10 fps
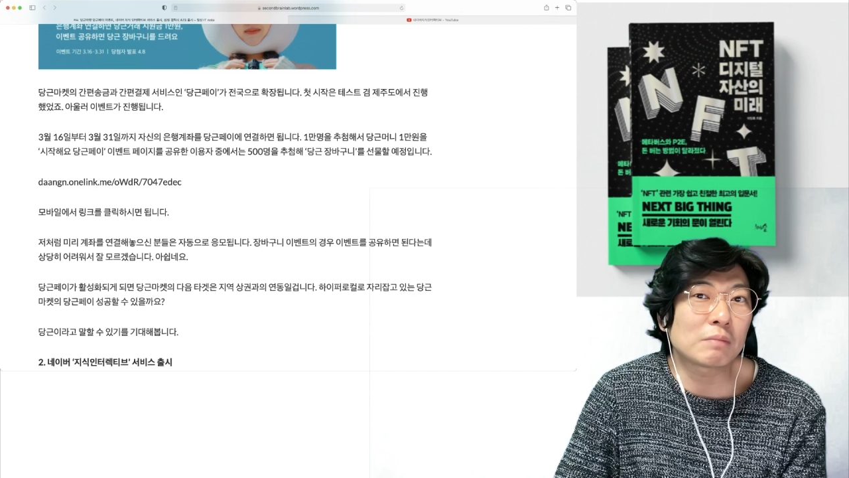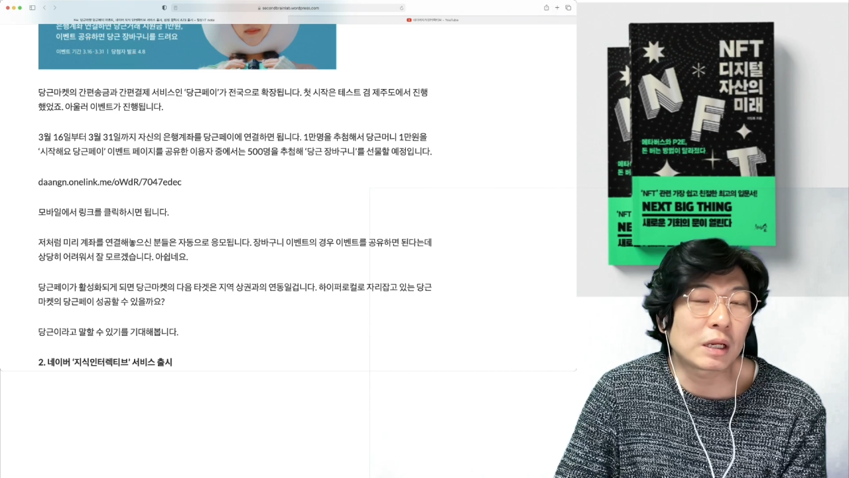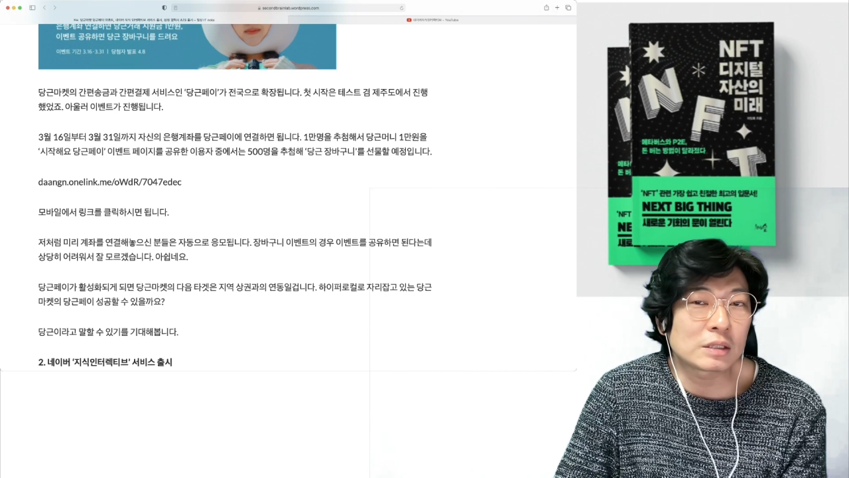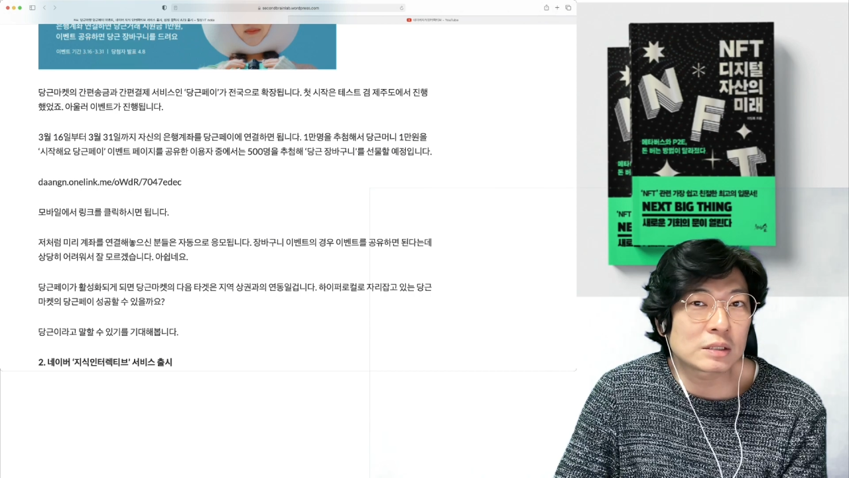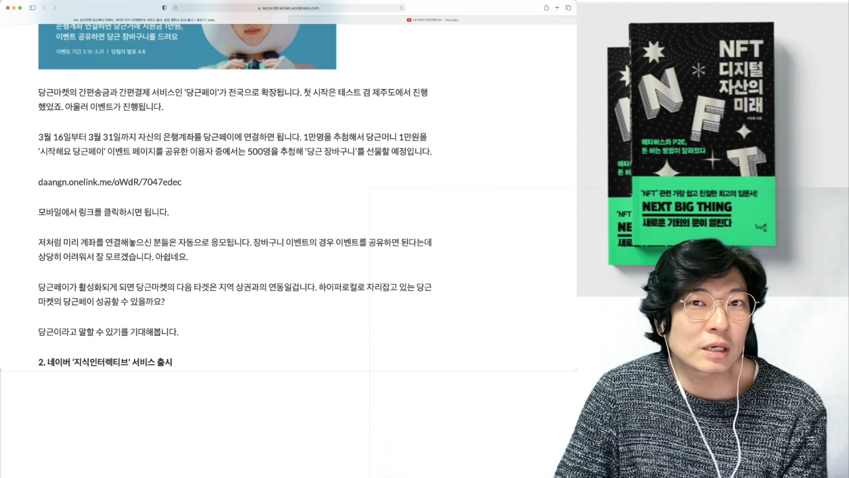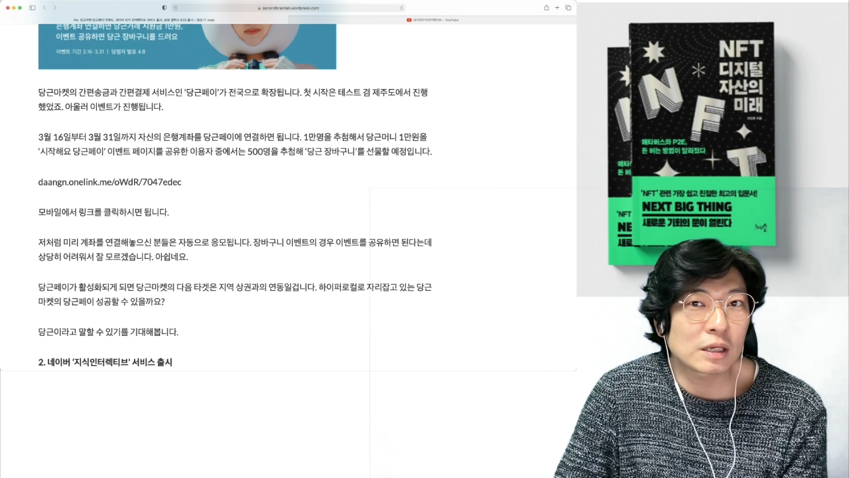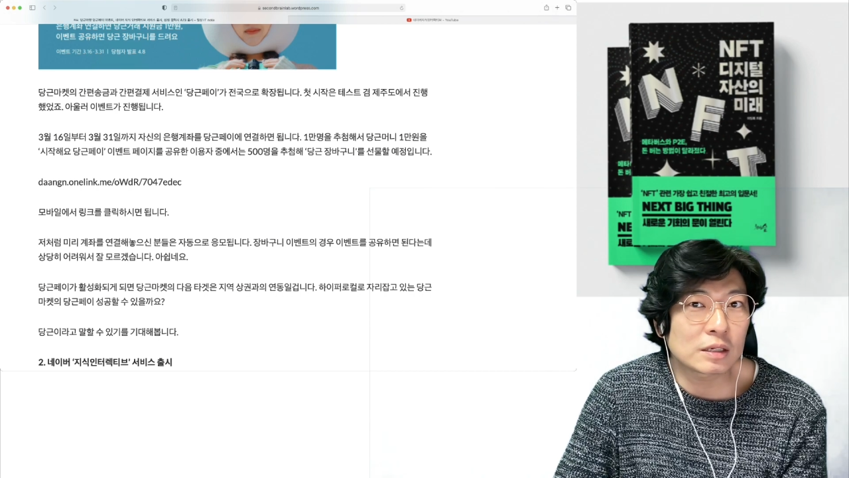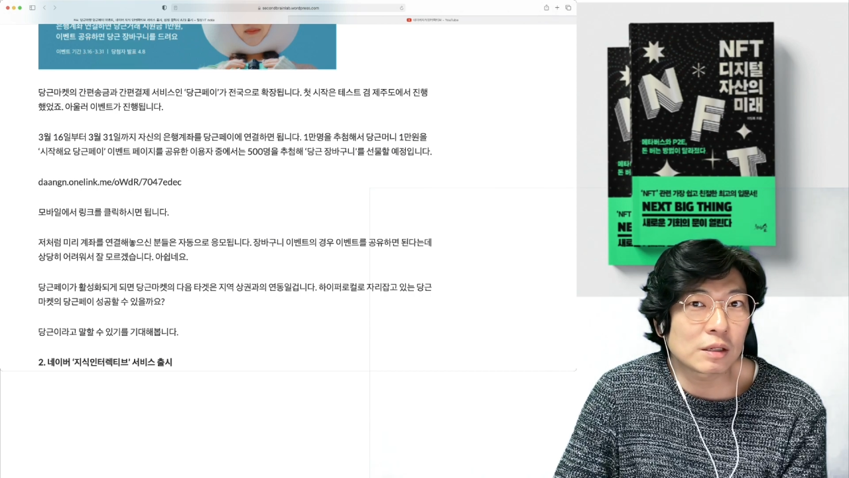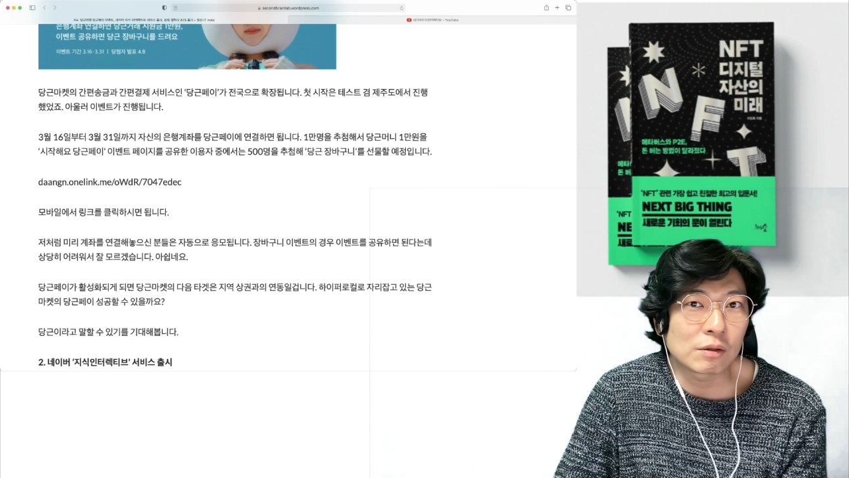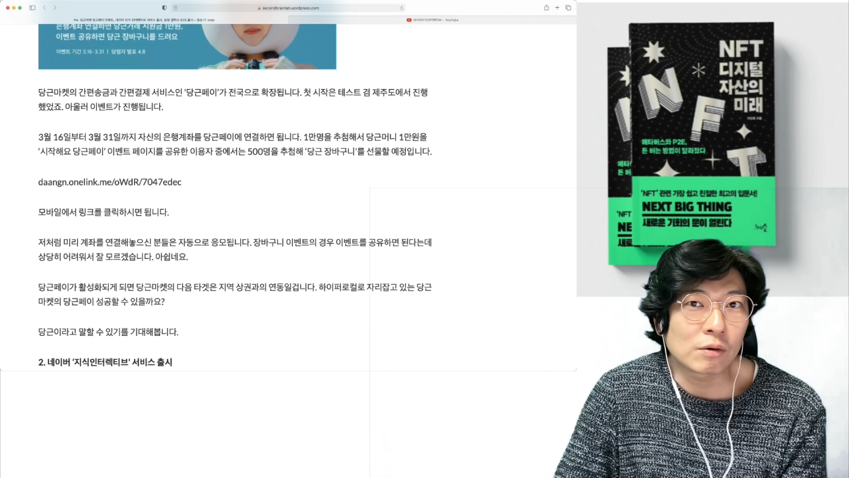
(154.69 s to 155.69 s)
많이 쓰게 해야 될
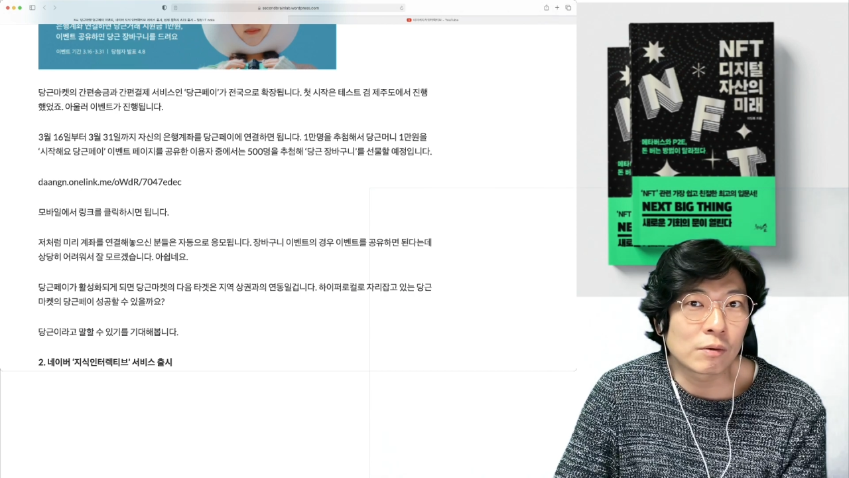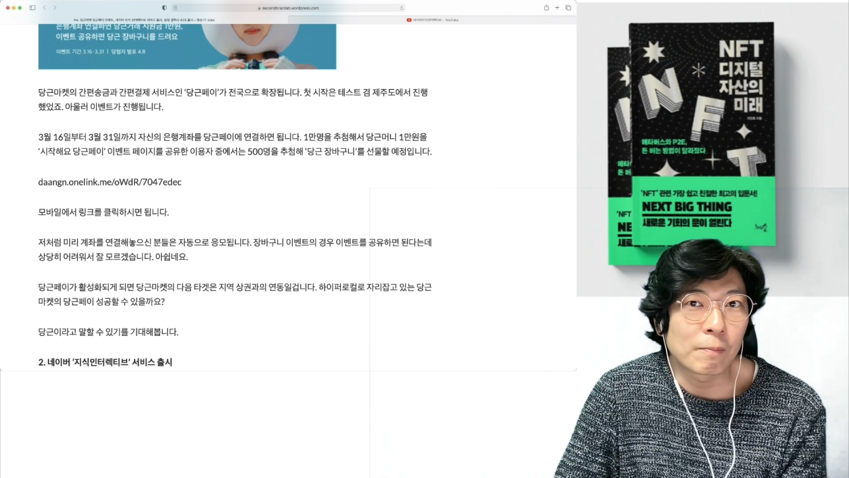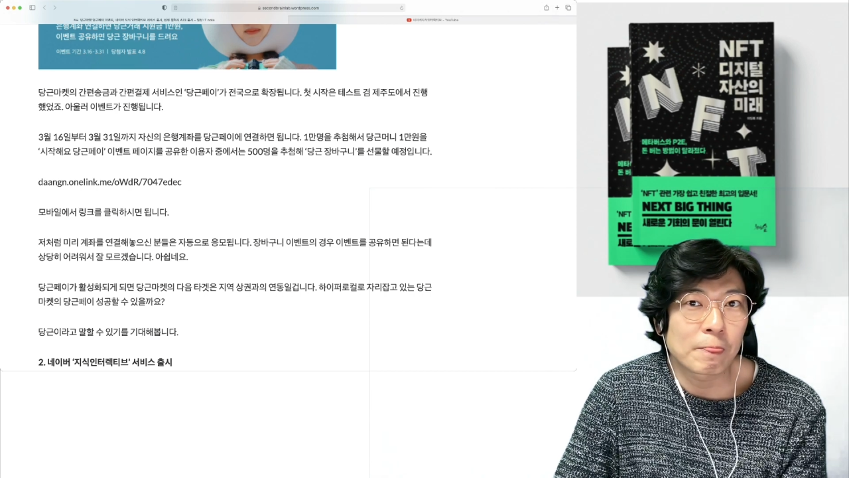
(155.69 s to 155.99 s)
텐데요.